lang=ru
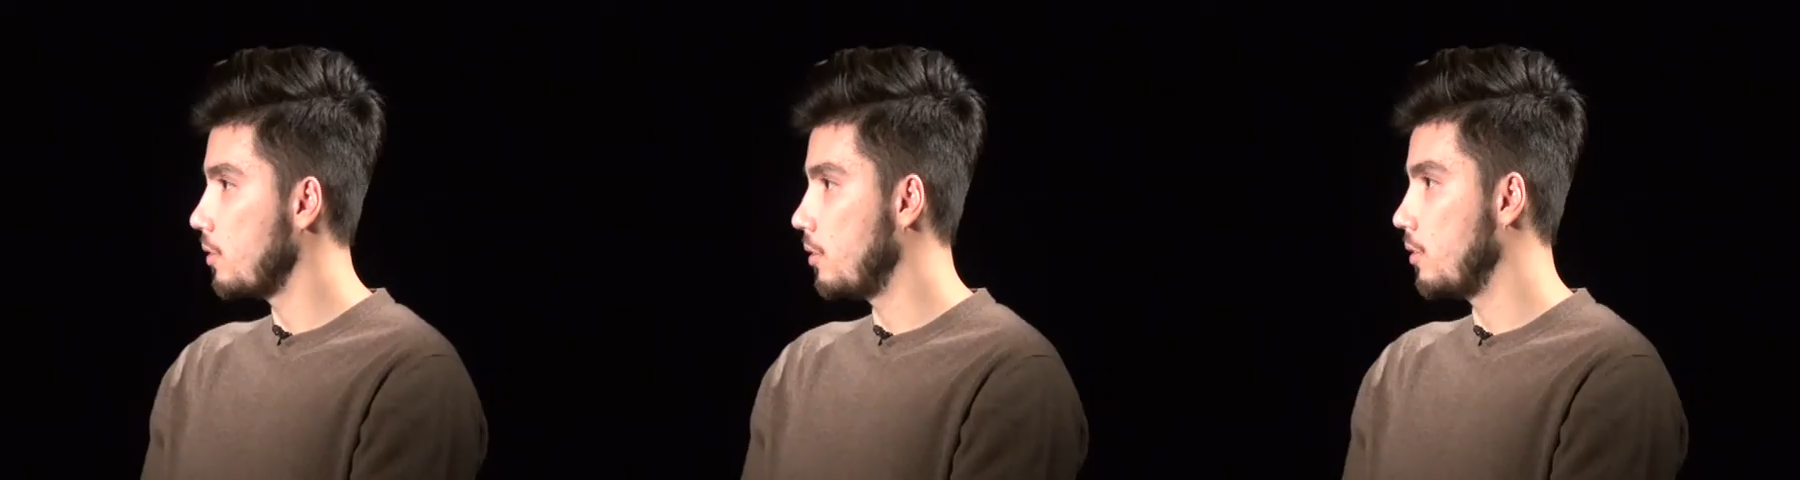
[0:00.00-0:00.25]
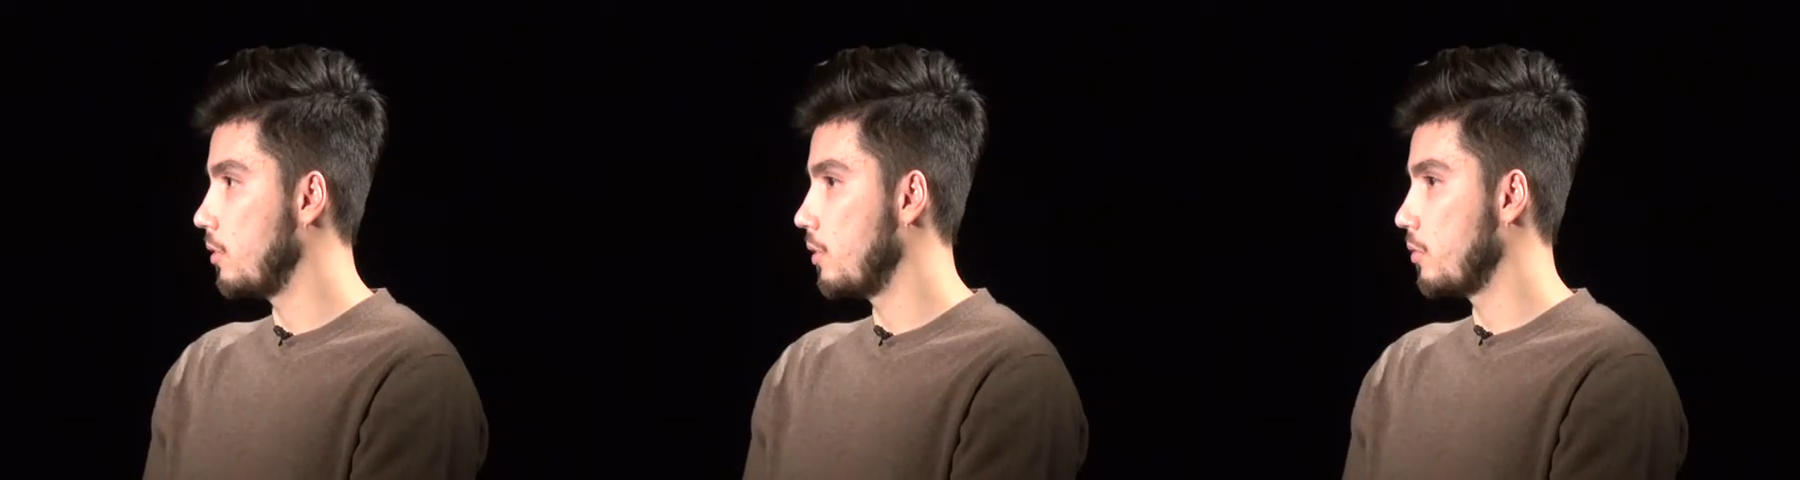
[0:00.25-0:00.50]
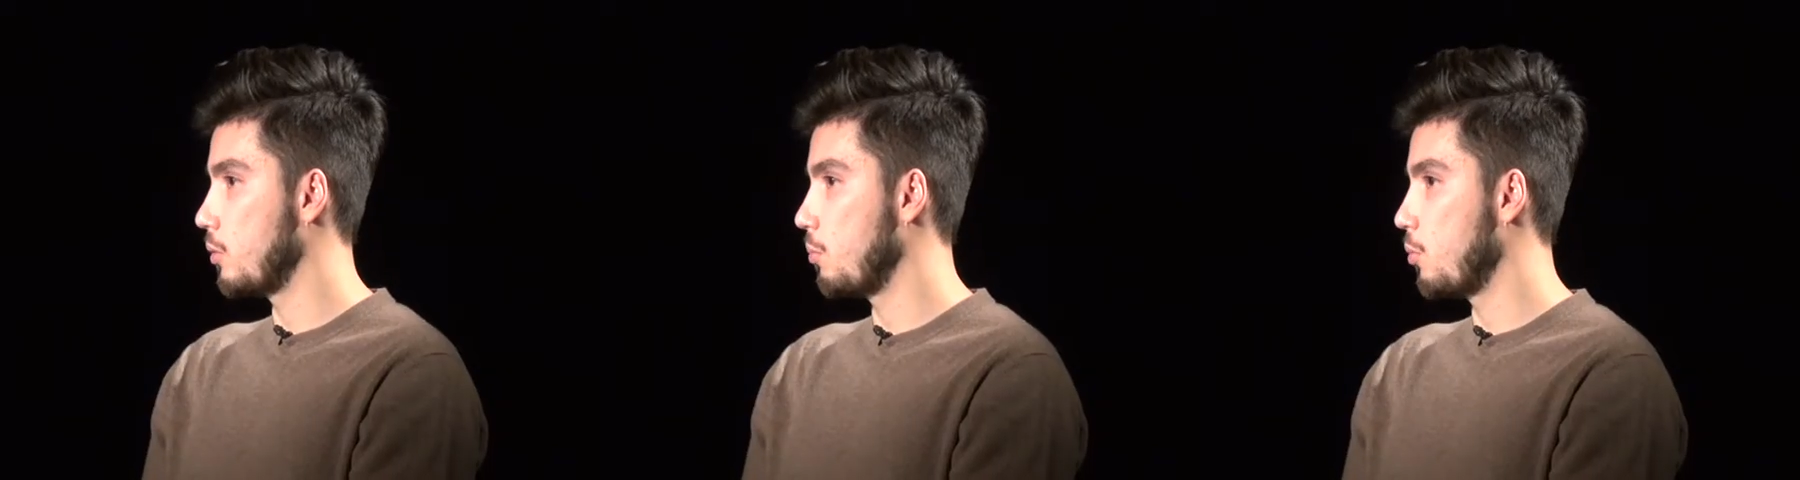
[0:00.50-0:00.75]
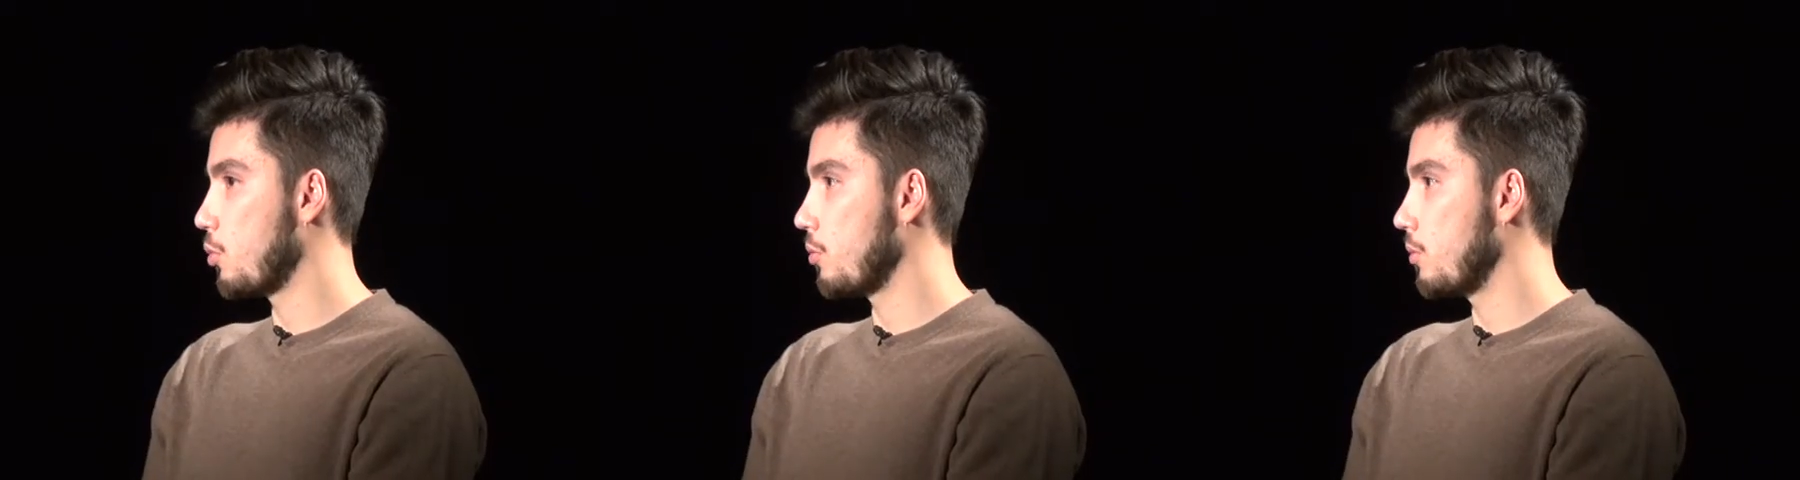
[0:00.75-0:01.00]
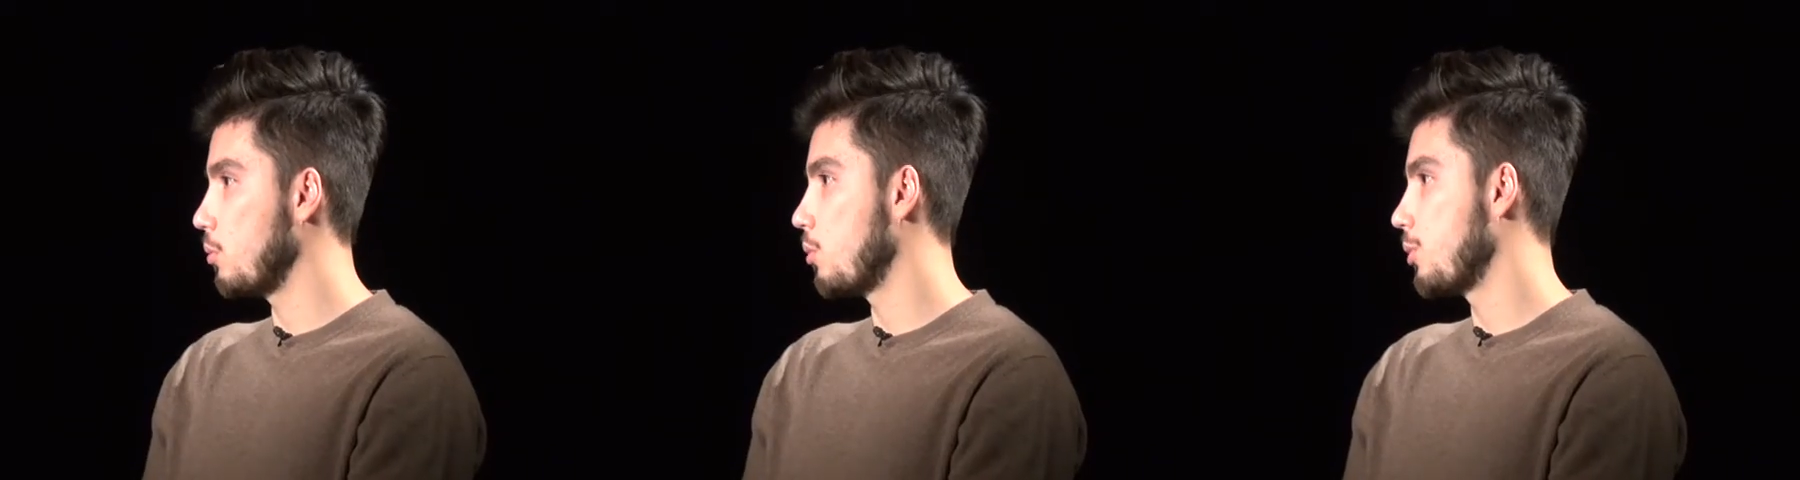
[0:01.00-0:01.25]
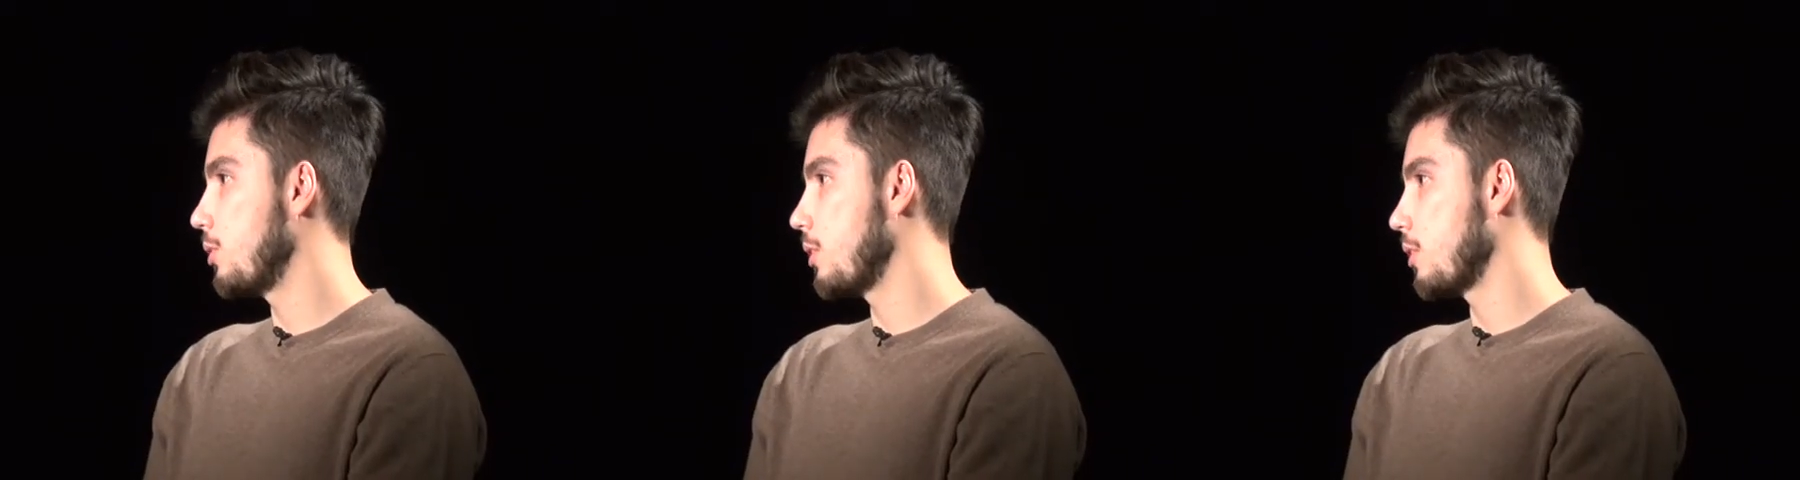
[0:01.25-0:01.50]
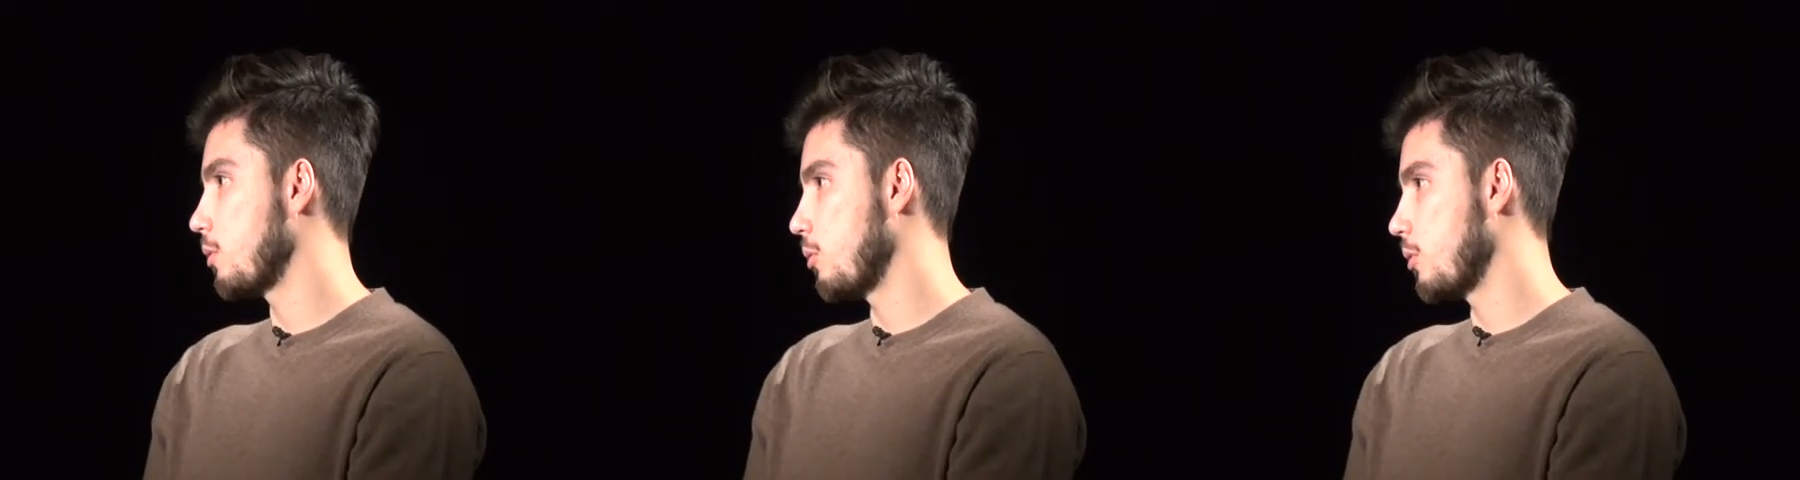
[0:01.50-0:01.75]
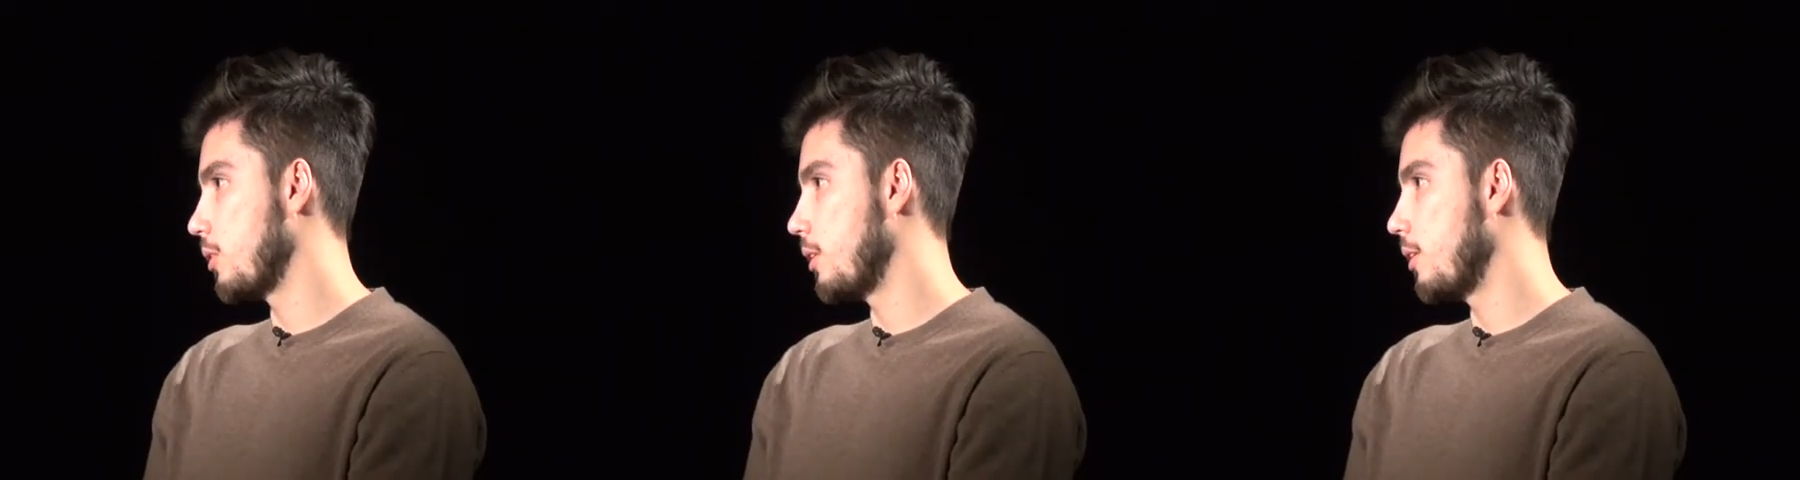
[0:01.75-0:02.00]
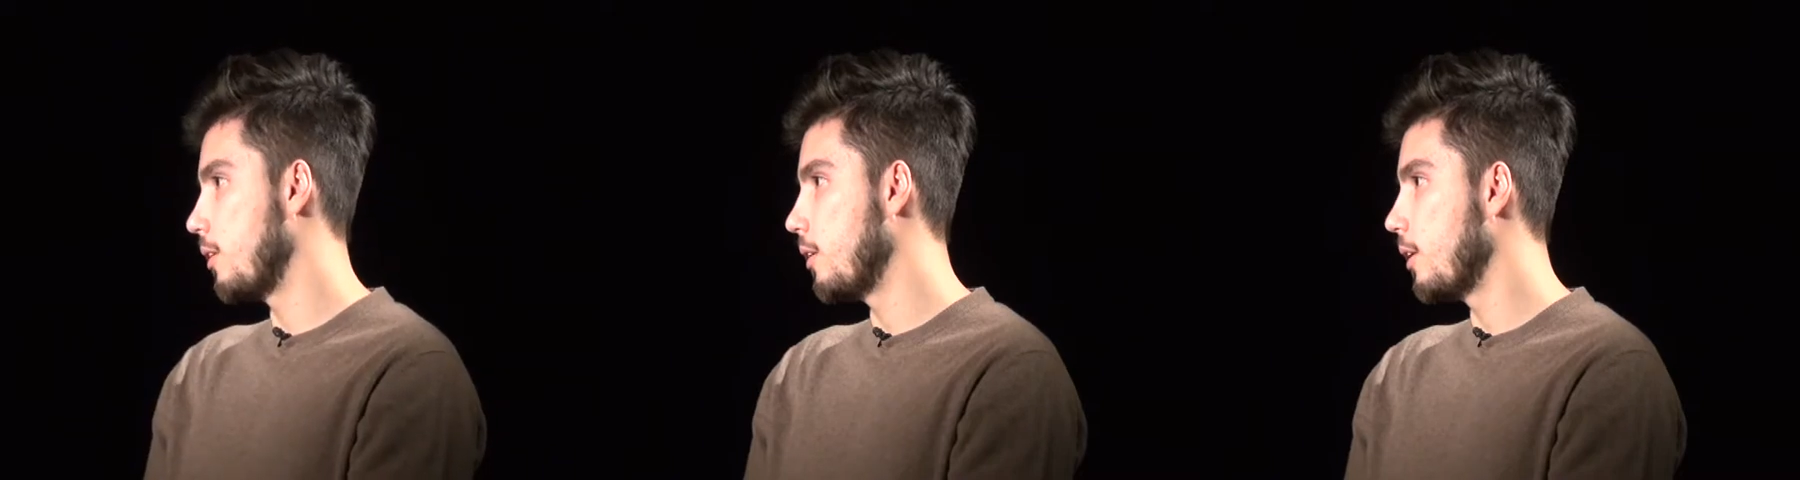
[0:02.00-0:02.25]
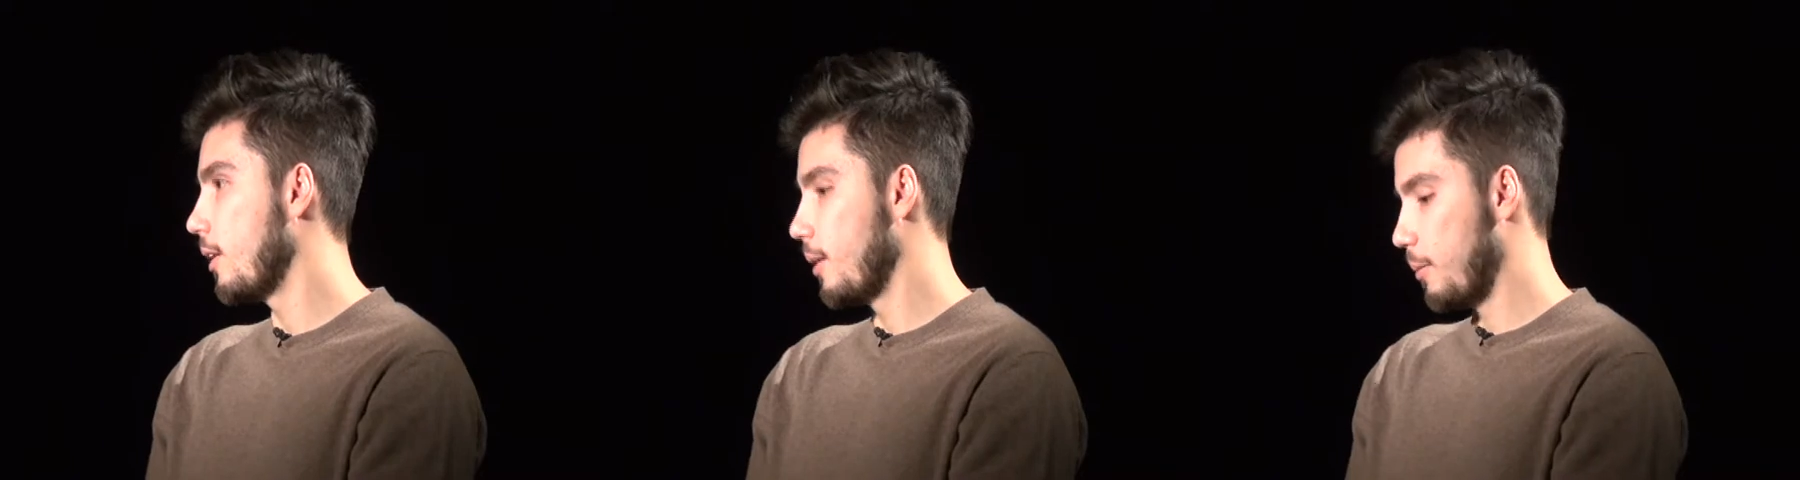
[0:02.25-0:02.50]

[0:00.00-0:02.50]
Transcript: И я все больше видел друзей, которые дарили